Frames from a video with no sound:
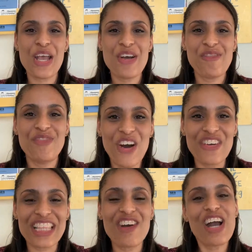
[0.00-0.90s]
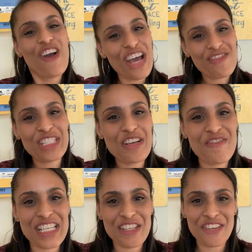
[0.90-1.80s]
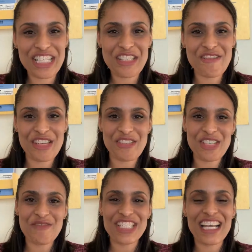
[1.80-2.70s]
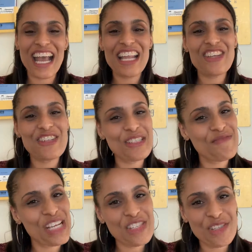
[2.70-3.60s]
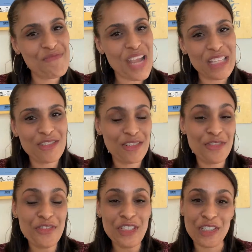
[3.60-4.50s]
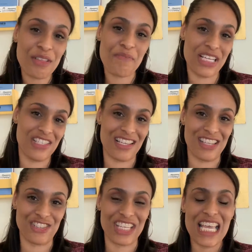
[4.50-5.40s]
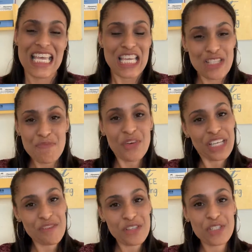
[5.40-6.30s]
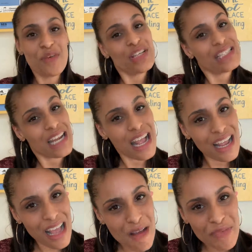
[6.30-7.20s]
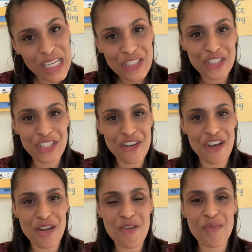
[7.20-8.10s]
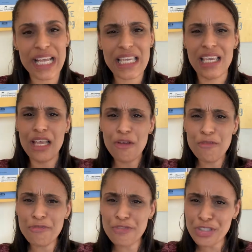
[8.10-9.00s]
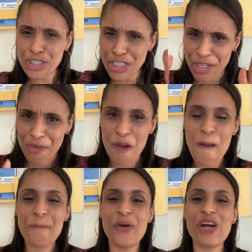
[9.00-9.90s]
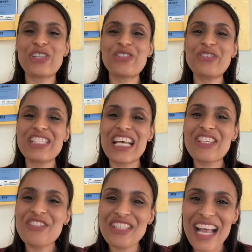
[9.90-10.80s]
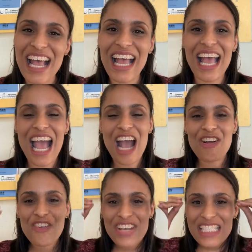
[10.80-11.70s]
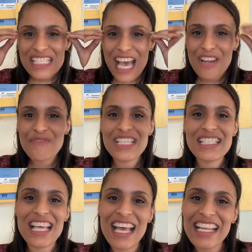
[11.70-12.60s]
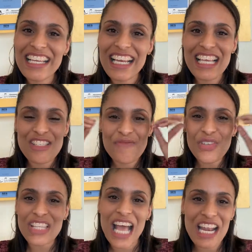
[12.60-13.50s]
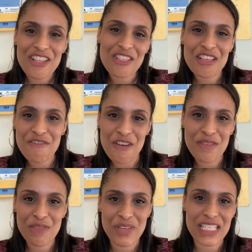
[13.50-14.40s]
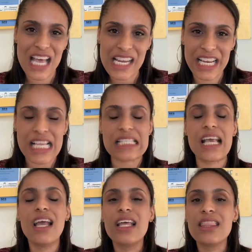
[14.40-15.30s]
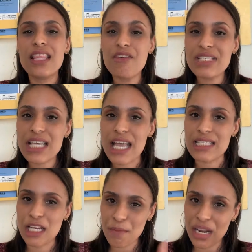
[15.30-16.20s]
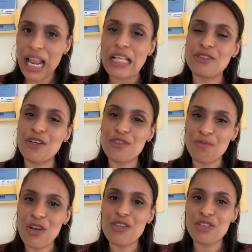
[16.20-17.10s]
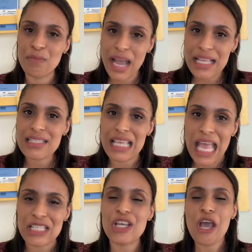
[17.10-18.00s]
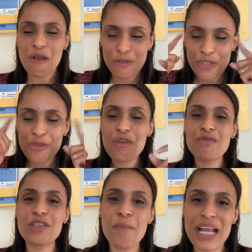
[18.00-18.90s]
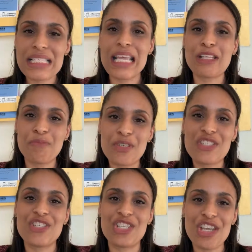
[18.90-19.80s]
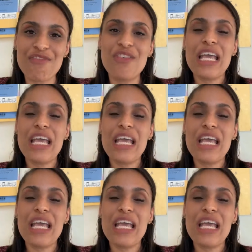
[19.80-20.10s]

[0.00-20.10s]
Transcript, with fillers: Bom, então agora você começa a conhecer o que eu chamo de carinhosamente de método do funil da aprendizagem. Isso porque eu vou te mostrar a partir de agora como é que um funil pode nos ajudar a começar a pensar em inglês e mudar a nossa forma de pensar em inglês. Não esquece, lembra lá do nosso módulo de mindset? Continua com seu mindset positivo